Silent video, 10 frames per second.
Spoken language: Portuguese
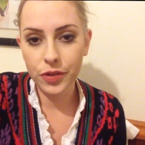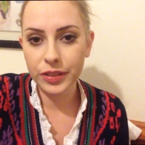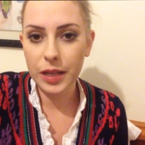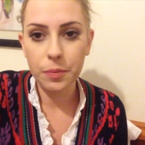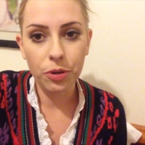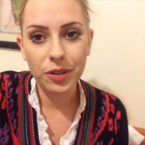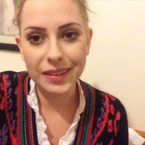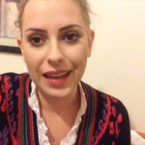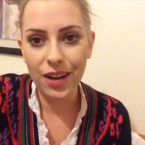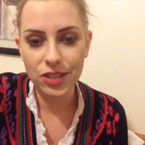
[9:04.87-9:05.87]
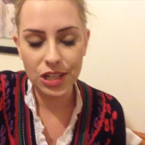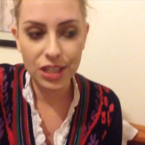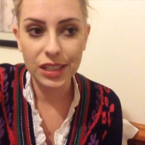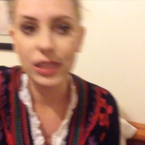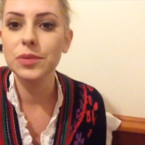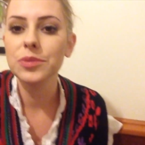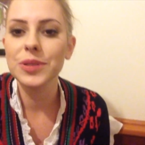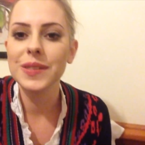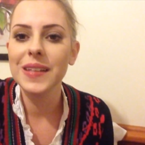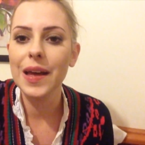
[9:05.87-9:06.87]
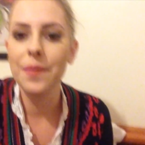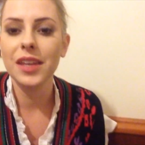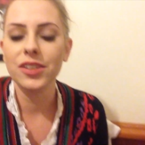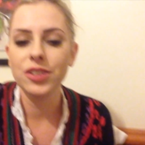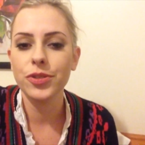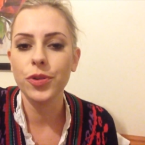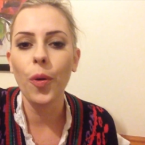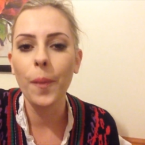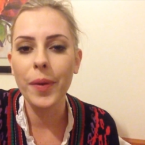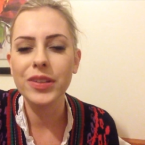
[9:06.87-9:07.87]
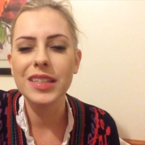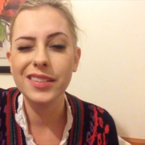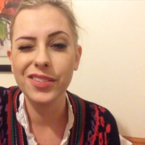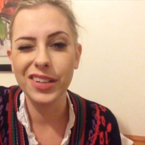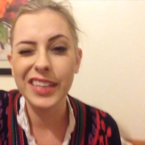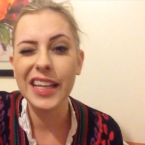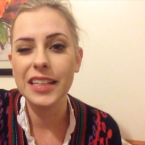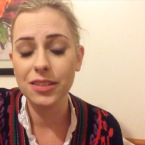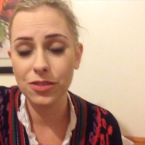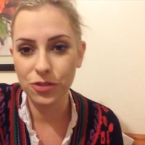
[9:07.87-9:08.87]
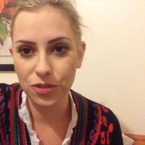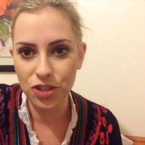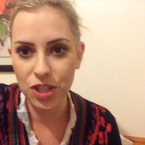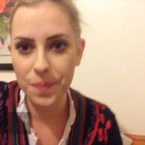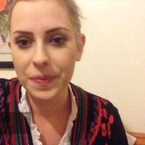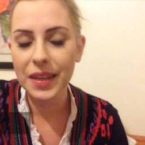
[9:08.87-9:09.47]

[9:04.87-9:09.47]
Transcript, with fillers: voltei pro hotel, já chegamos, né? E a gente comeu, vocês viram que delícia fundir?